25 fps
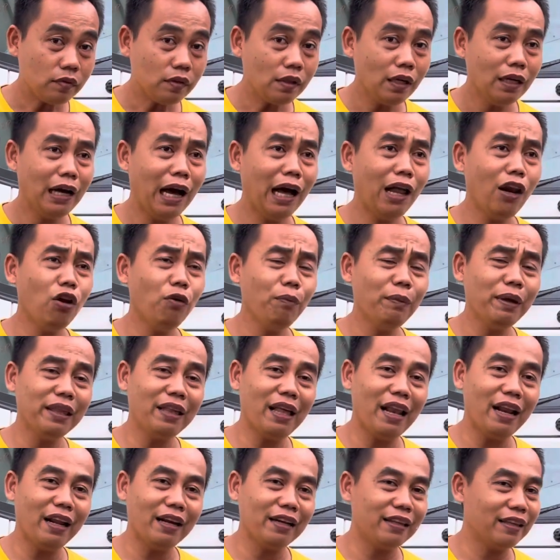kalau
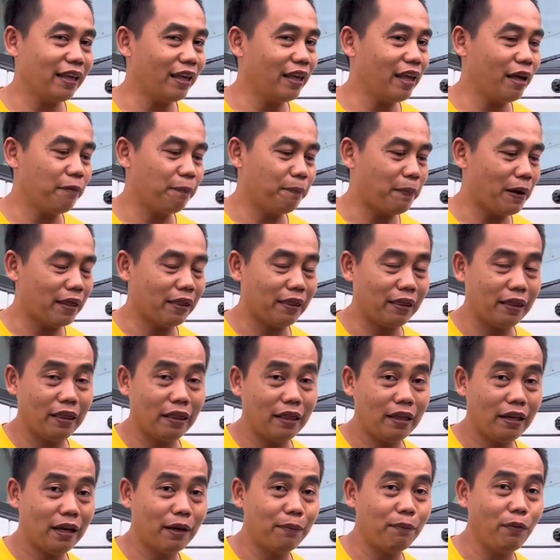misalkan saya pas
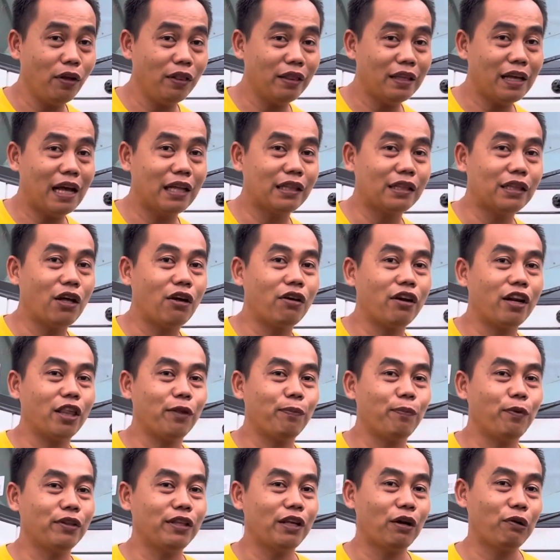lemot atau
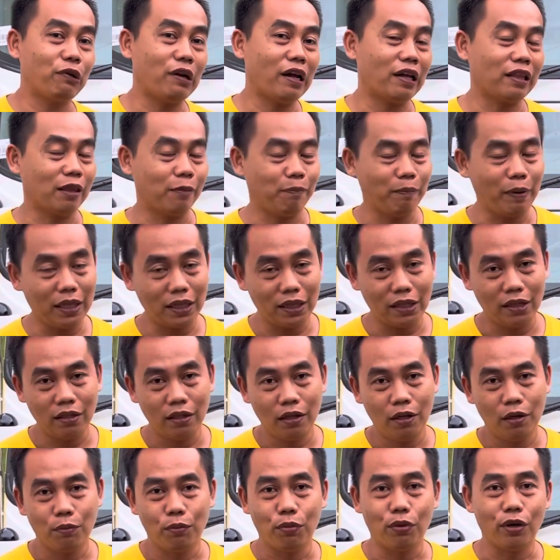responnya kurang cepat,
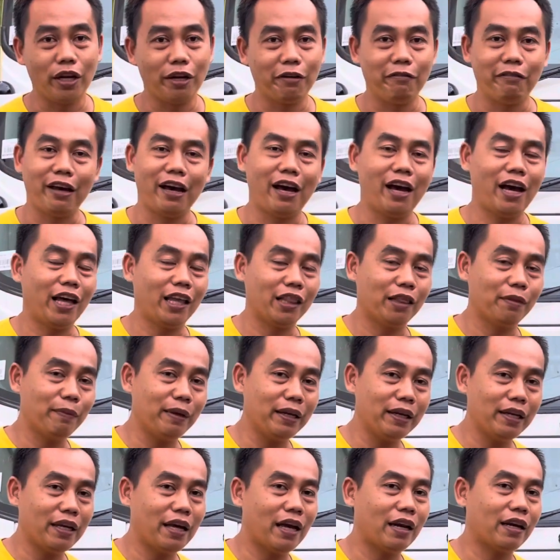boleh WA
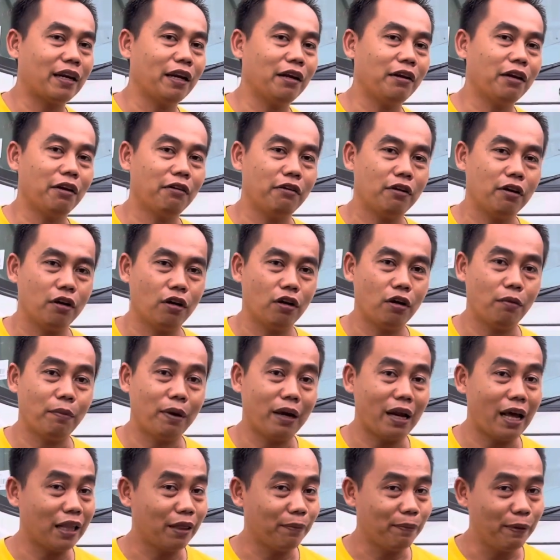admin karena
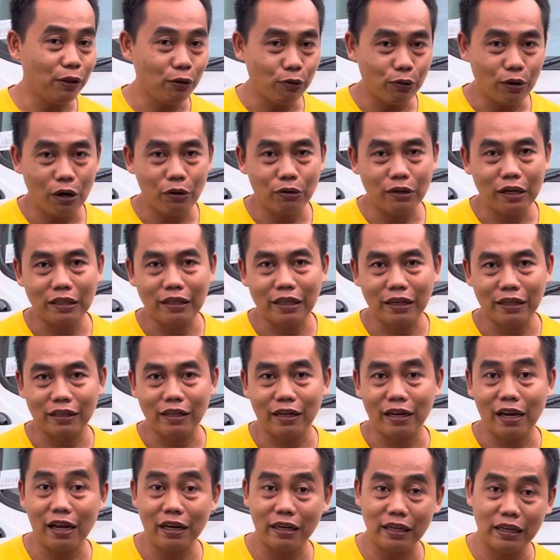nomor admin juga sudah
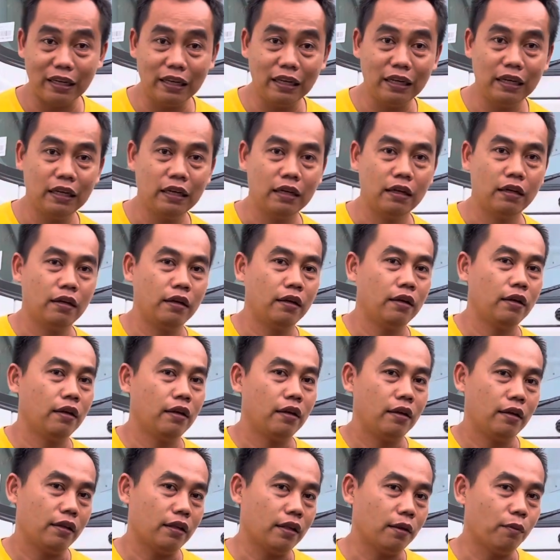tertera di
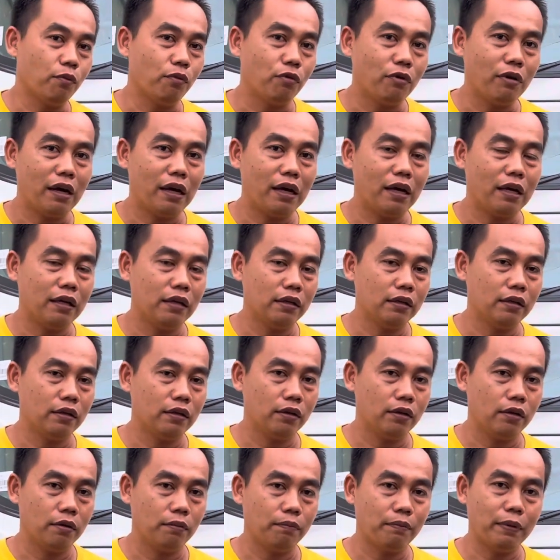semua
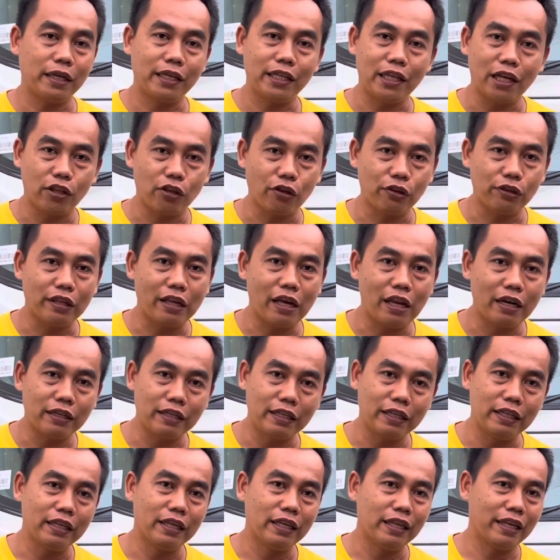media sosial
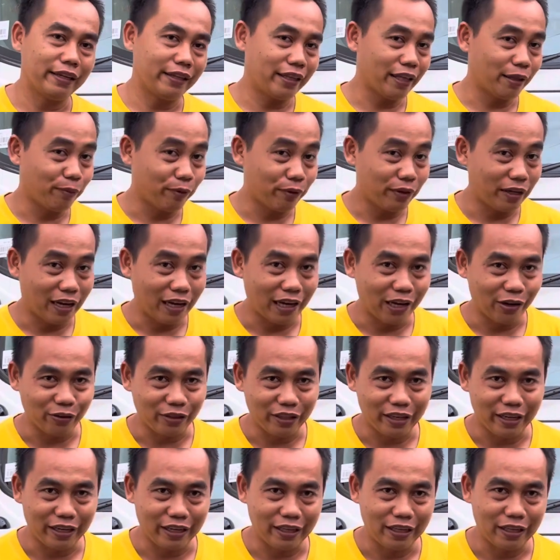di Irsyad Putra
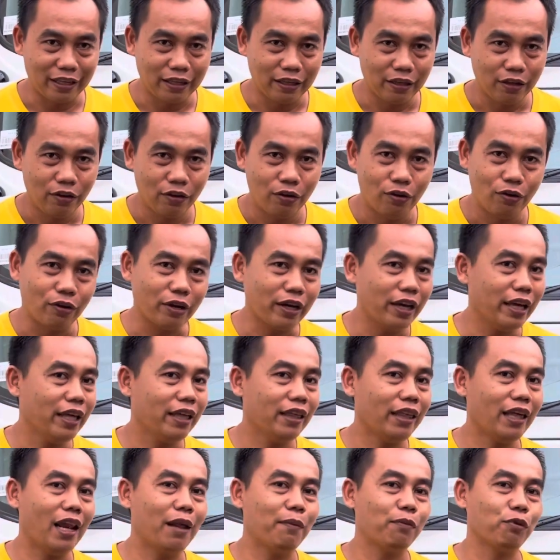Karoseri.
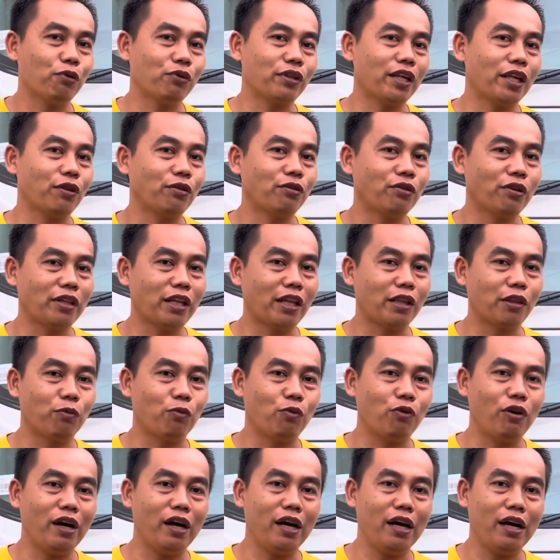Oke, salam sukses untuk kita
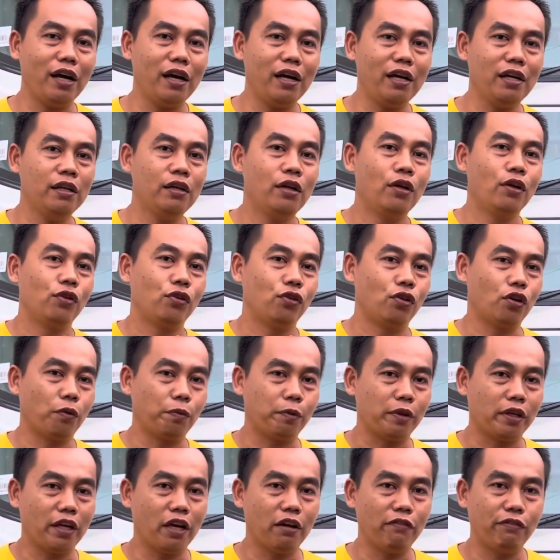semua.
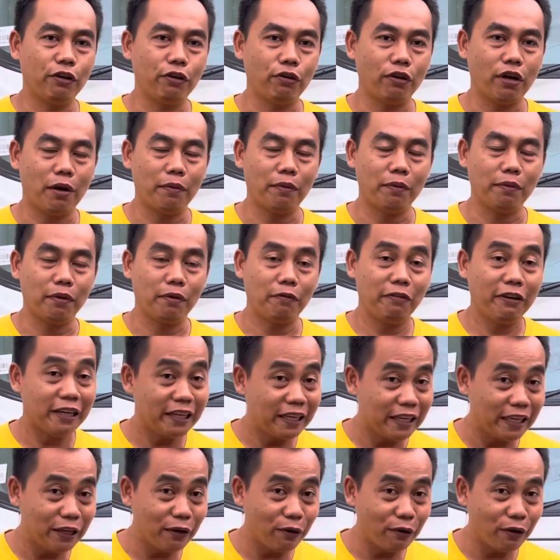Cukup sekian video kami,
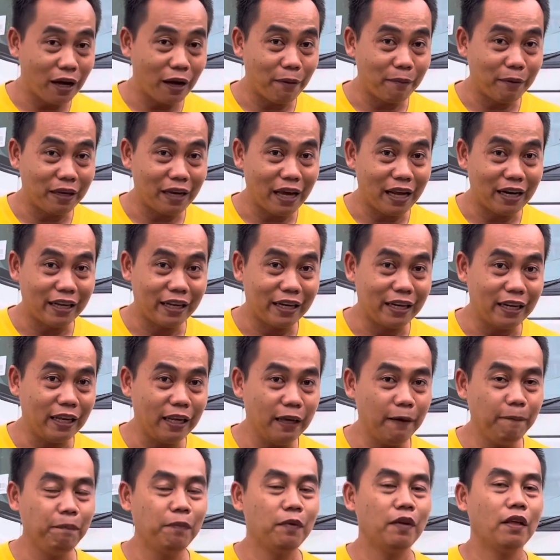video kami kali
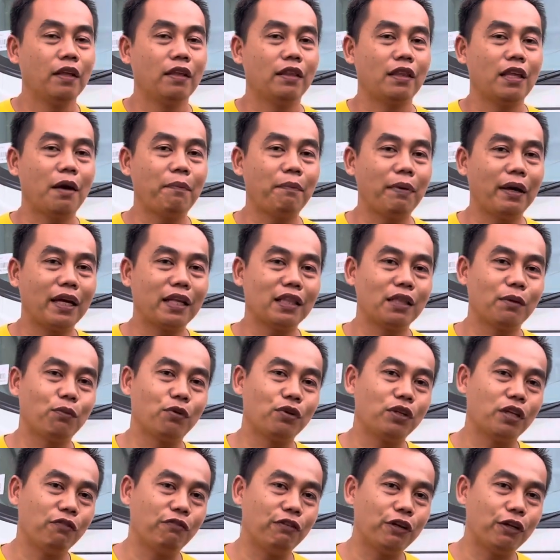ini. Sampai
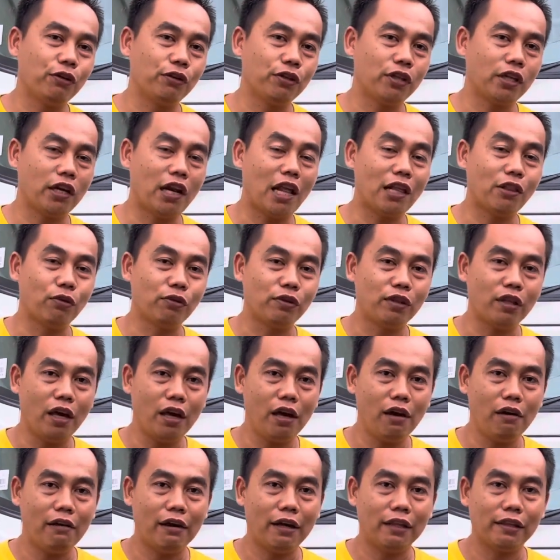ketemu di video
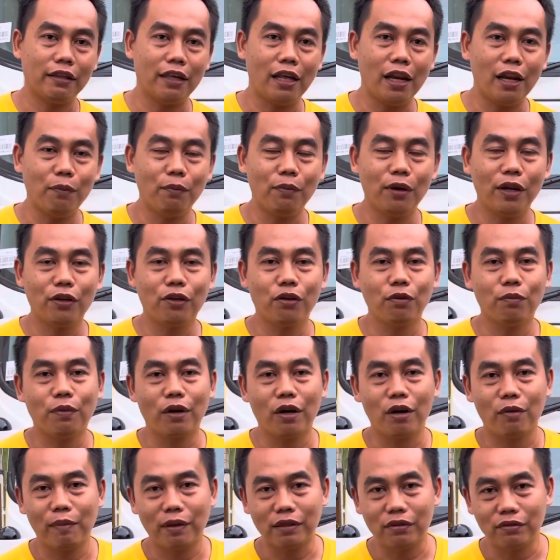selanjutnya. Assalamualaikum
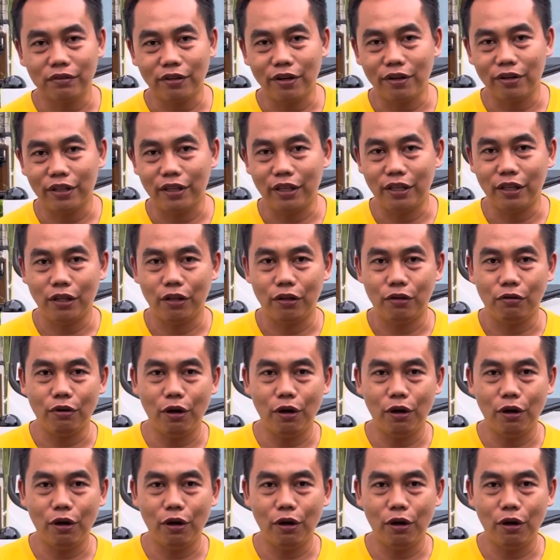warahmatullahi